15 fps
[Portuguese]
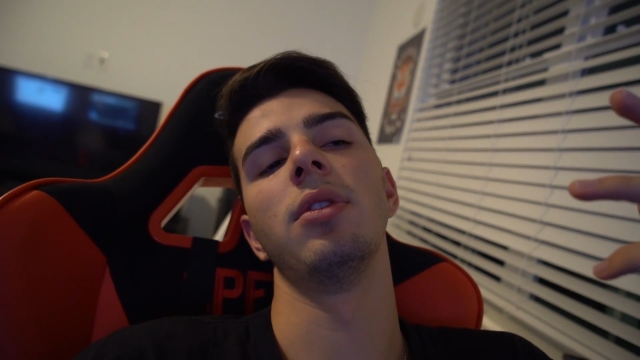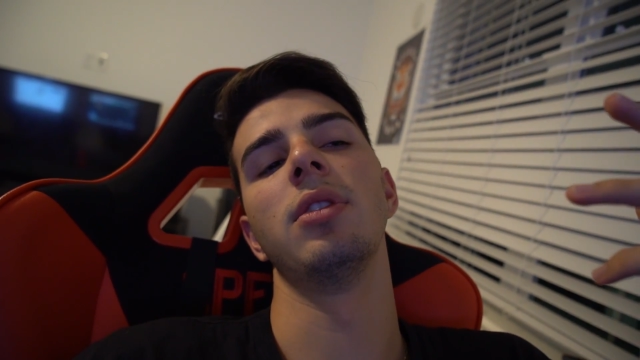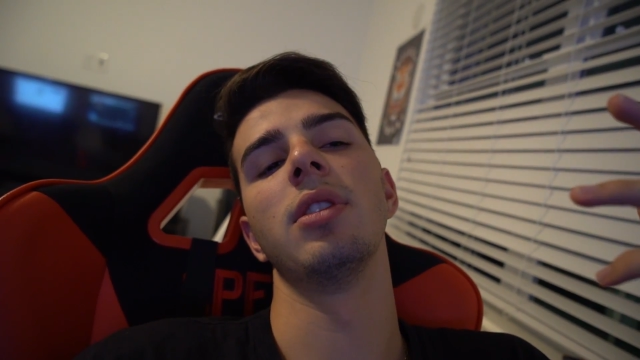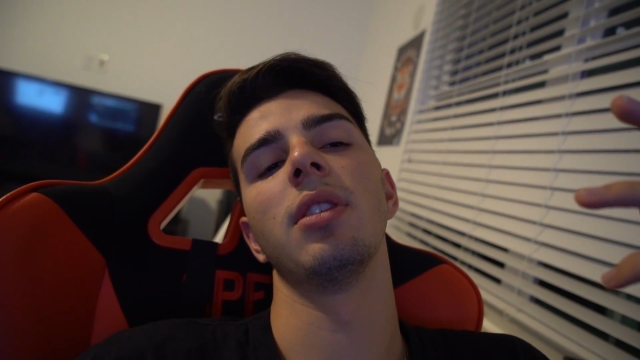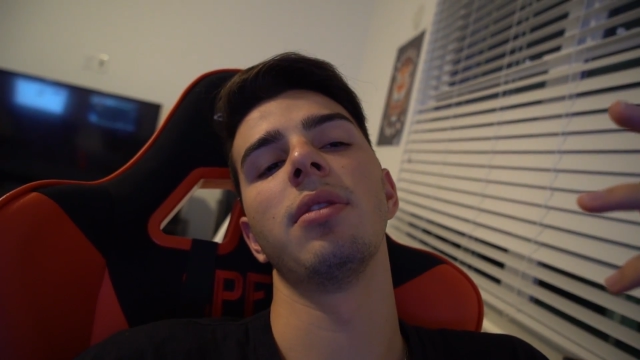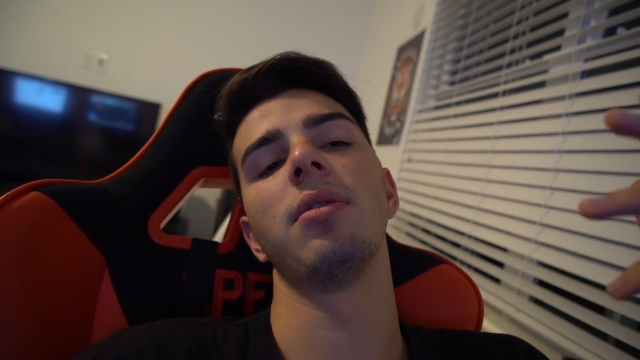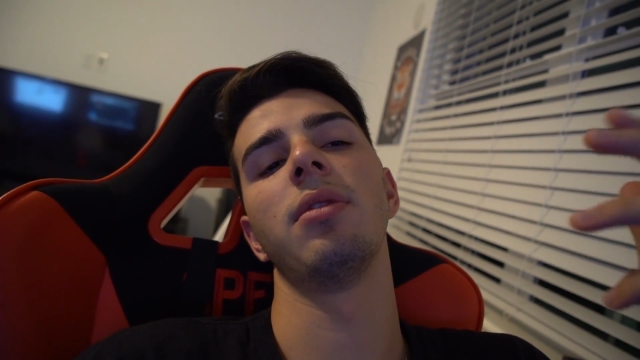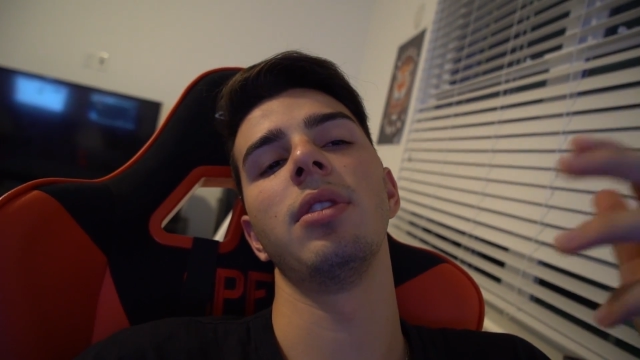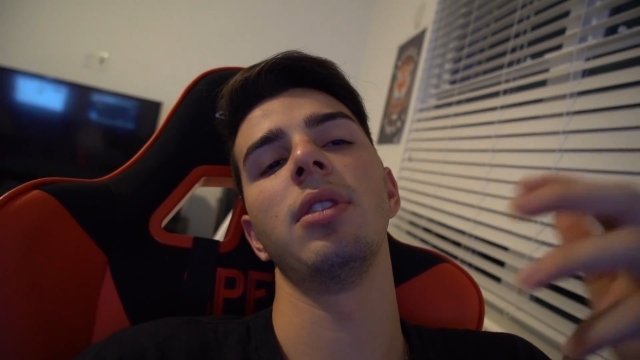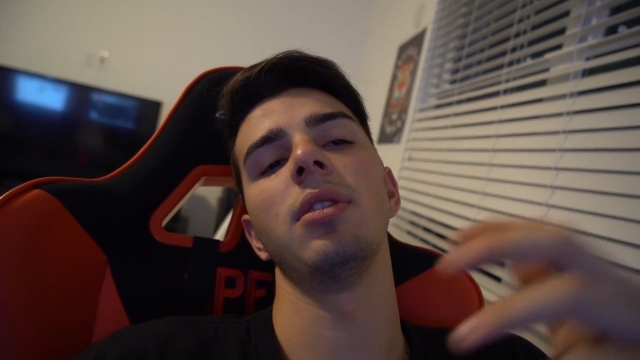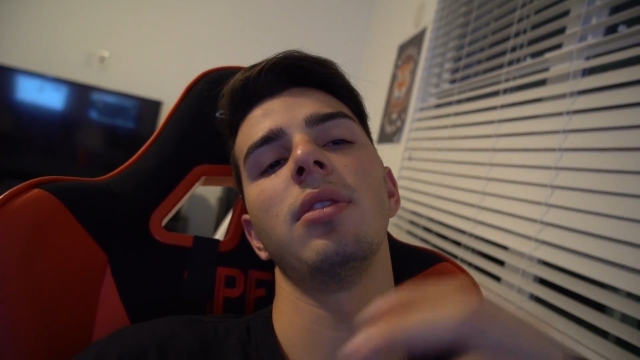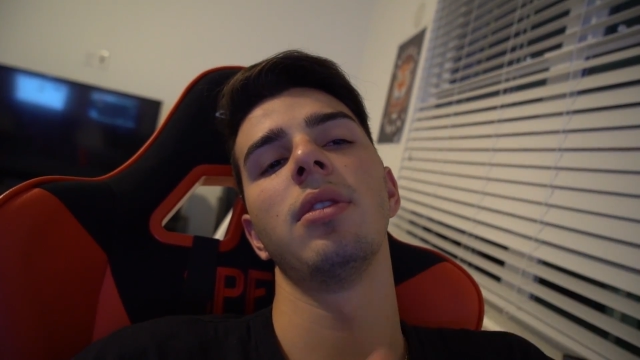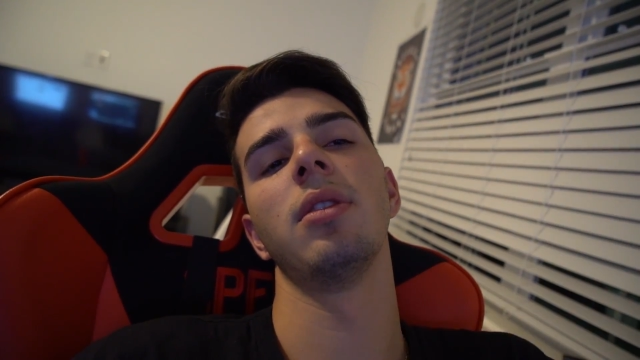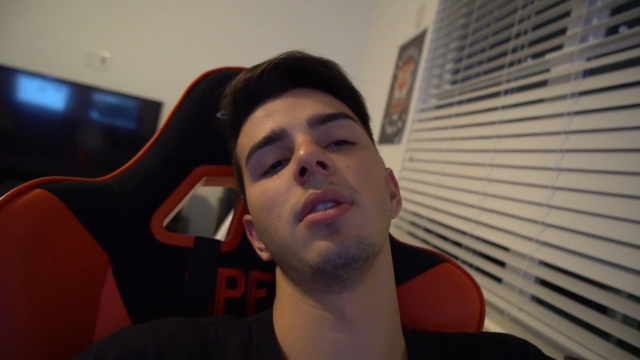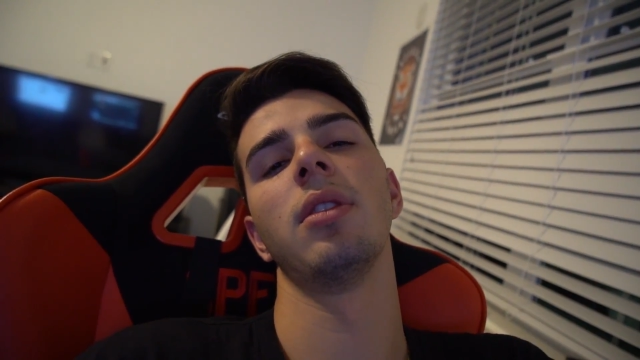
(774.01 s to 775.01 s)

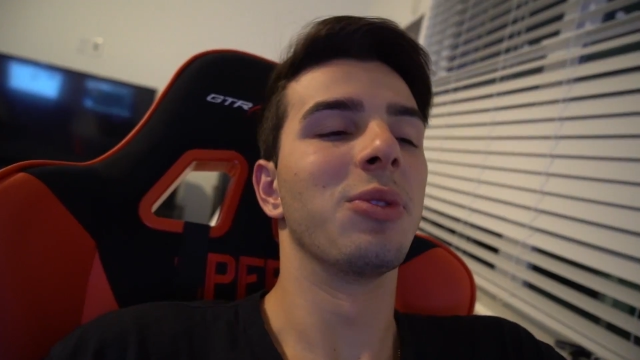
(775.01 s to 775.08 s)
desafio.